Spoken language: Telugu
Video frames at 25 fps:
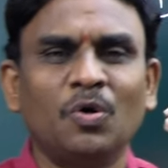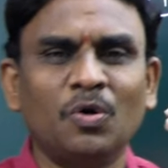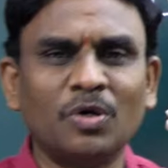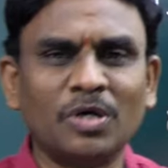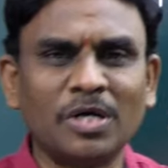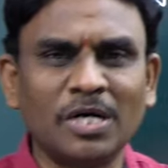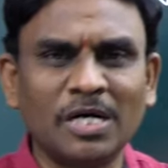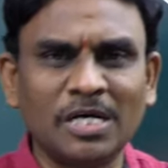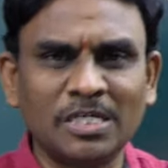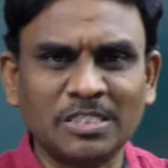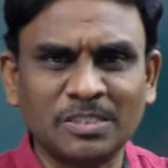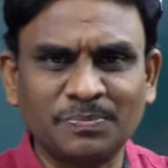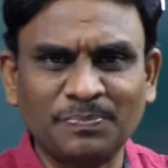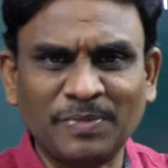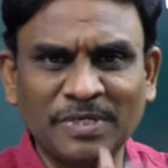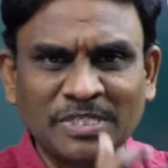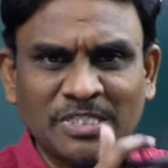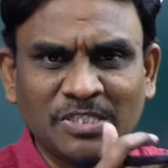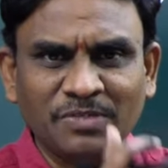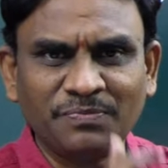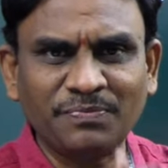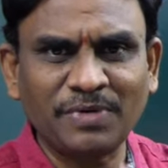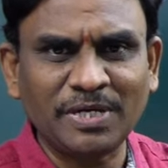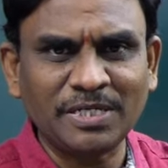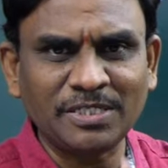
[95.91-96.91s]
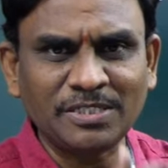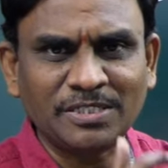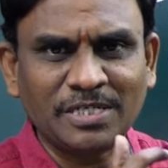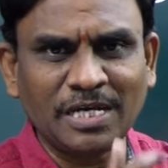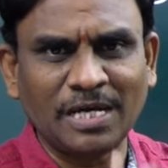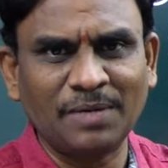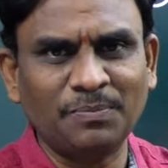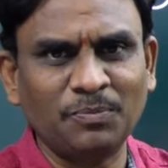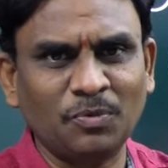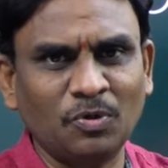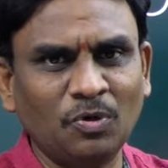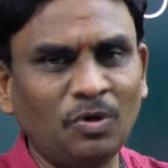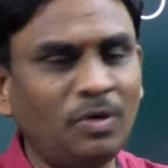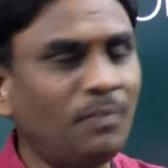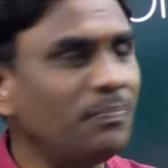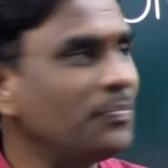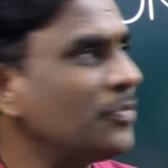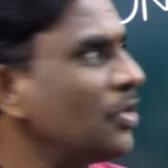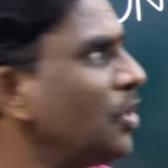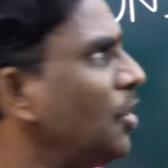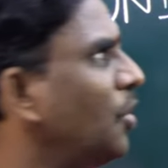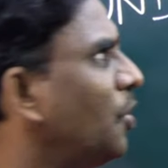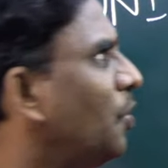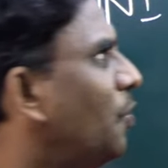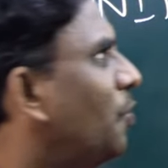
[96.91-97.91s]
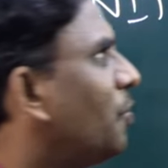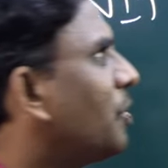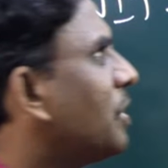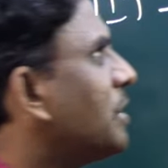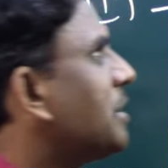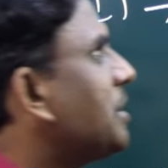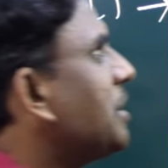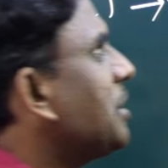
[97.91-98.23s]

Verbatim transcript: ఒక స్పెసిఫైడ్ టైంలో ఒక